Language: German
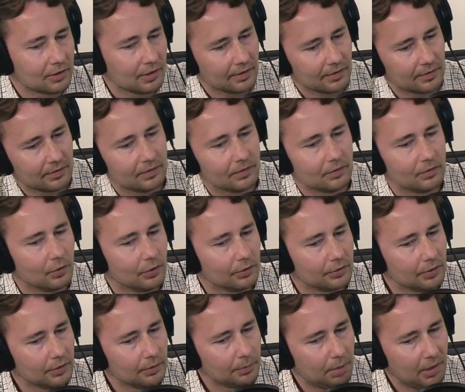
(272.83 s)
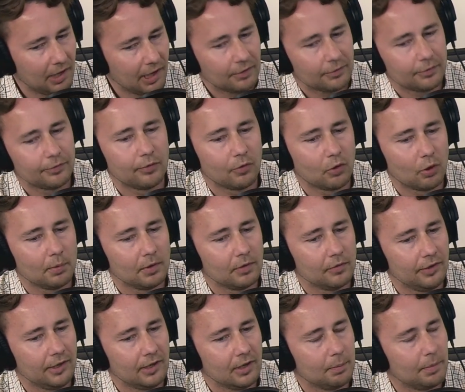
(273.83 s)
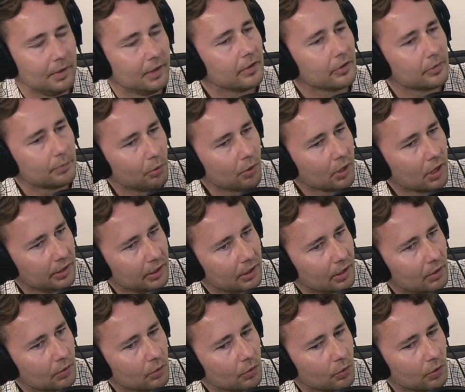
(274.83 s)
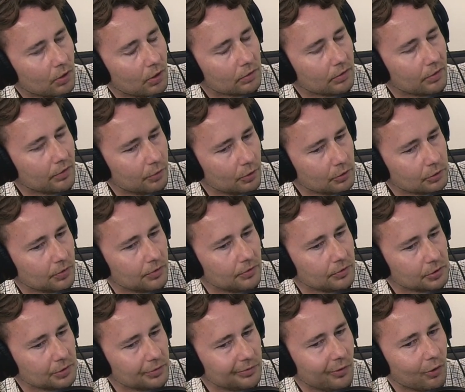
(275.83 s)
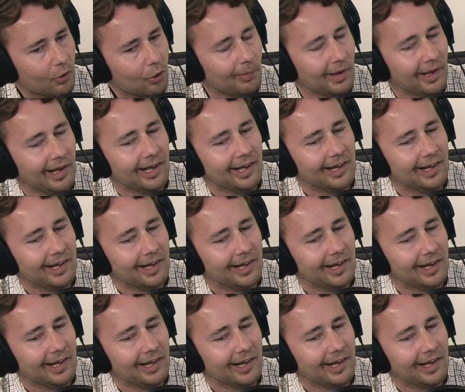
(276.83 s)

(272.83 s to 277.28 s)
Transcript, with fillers: dass solche Plattformen wie der Petersburger Dialog oder auch das Deutsch-Russische Forum